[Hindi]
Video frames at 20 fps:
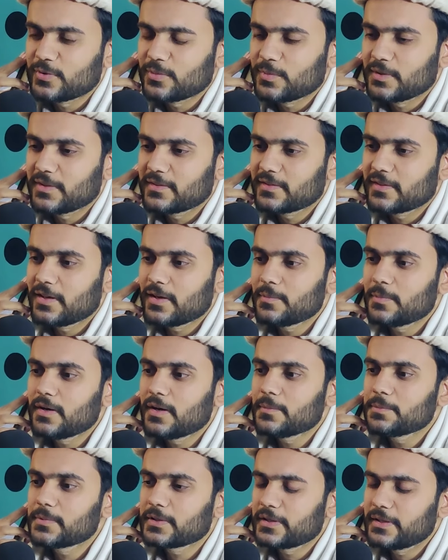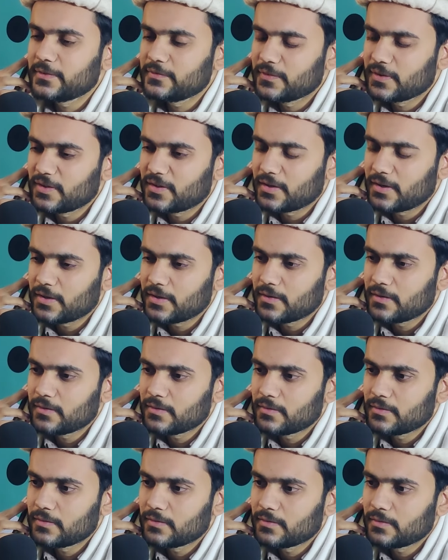मलिक साहब आप तकलीफ़ ना करें
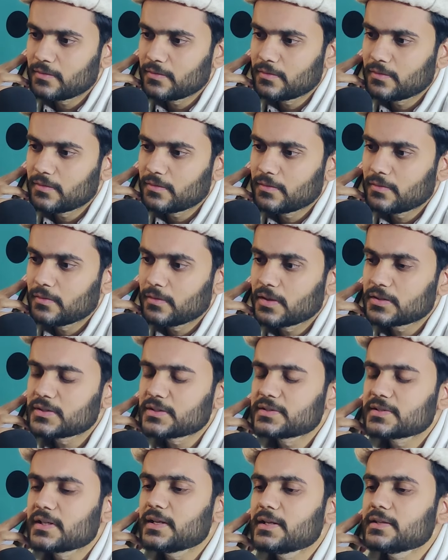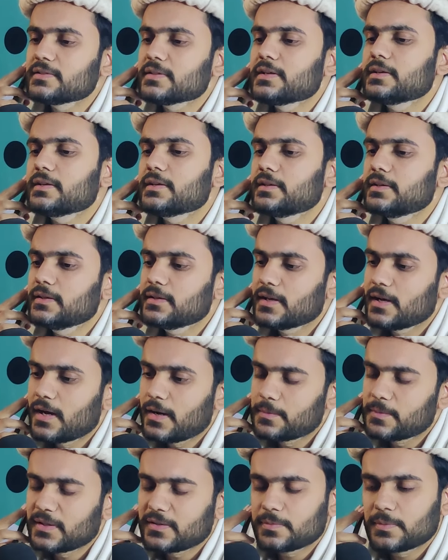अच्छा चलें चलें ठीक है
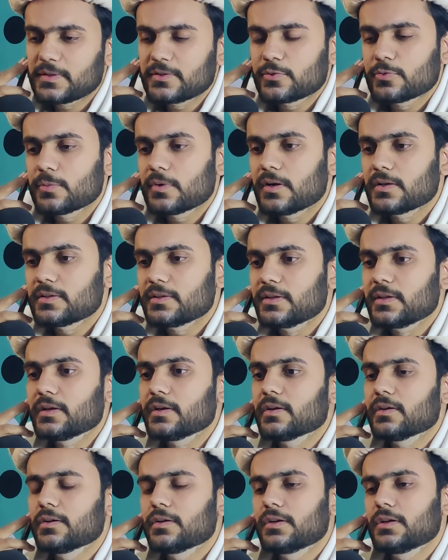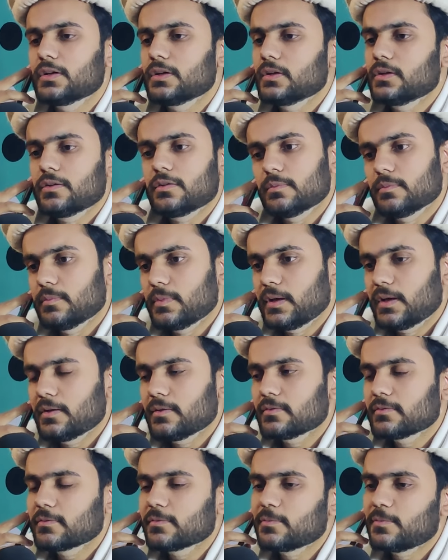आप दस बजे सुबह आ जाइएगा मैं
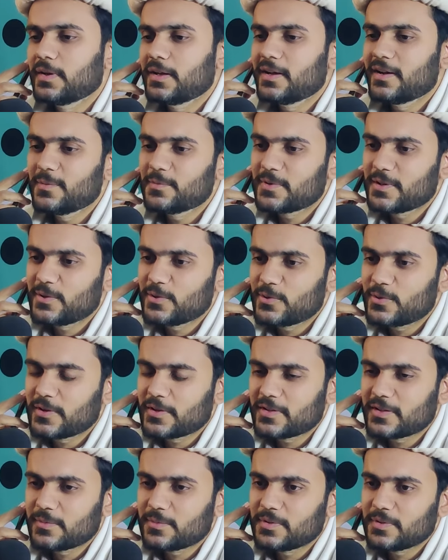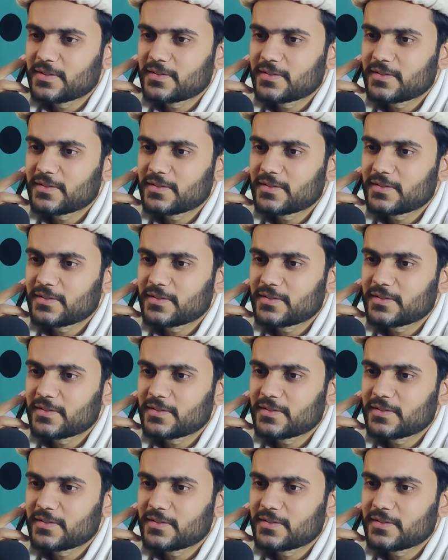मैं आपका नौकर ताबेदार